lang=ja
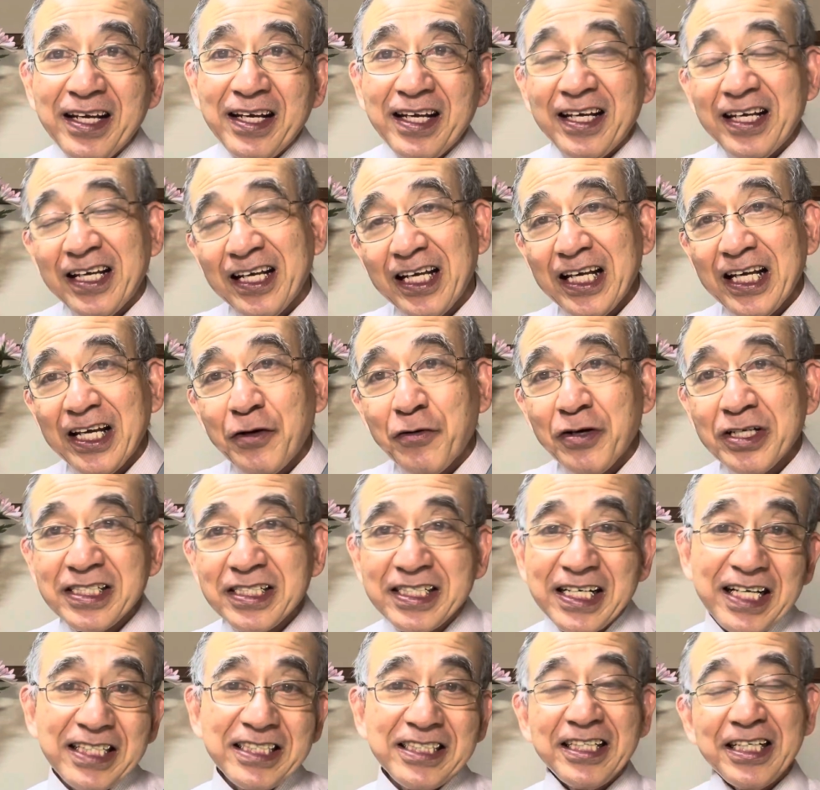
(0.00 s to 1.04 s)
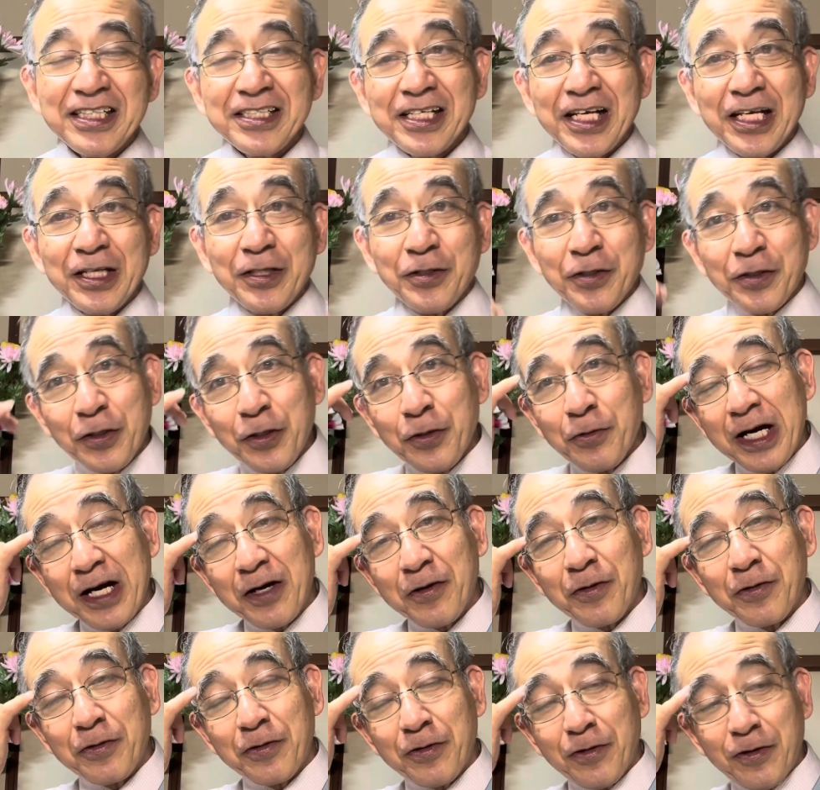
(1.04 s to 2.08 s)
えー、お恥ずかしいですけど、今日は
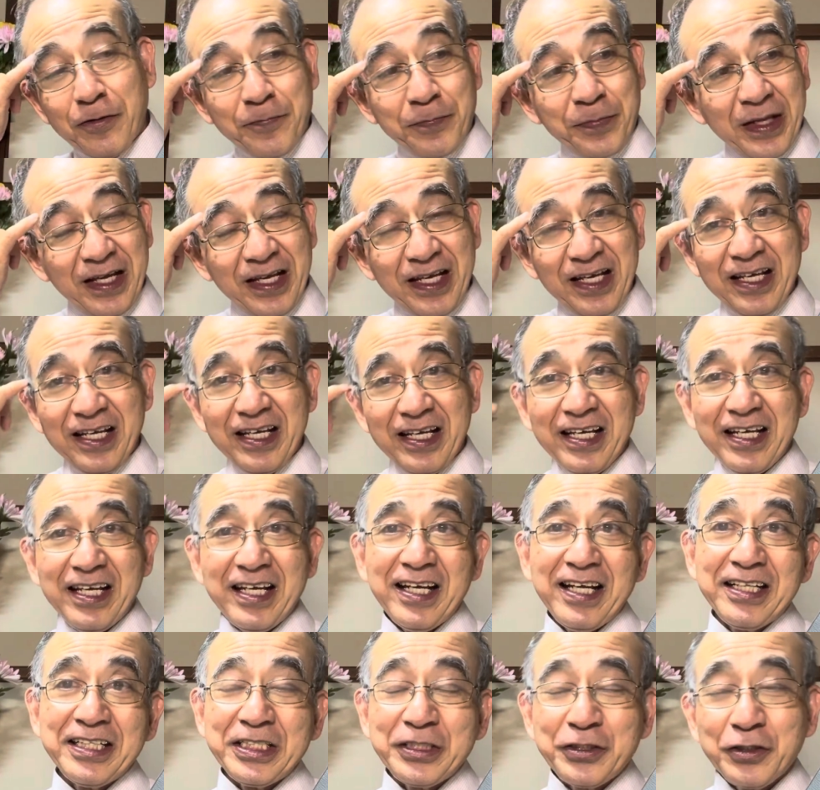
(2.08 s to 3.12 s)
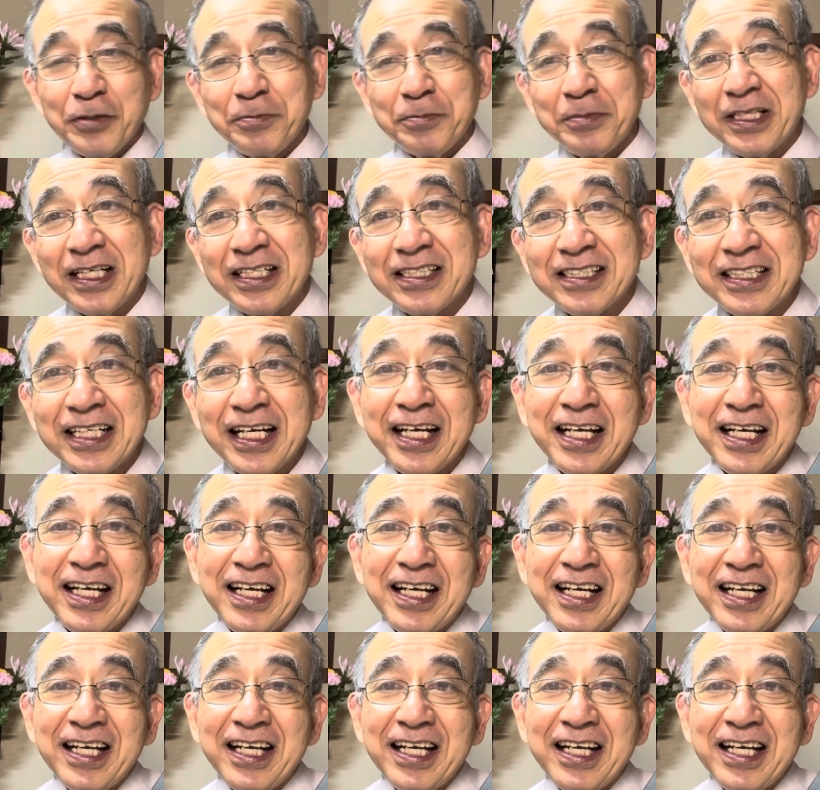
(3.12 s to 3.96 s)
この、えー、日曜日ですね。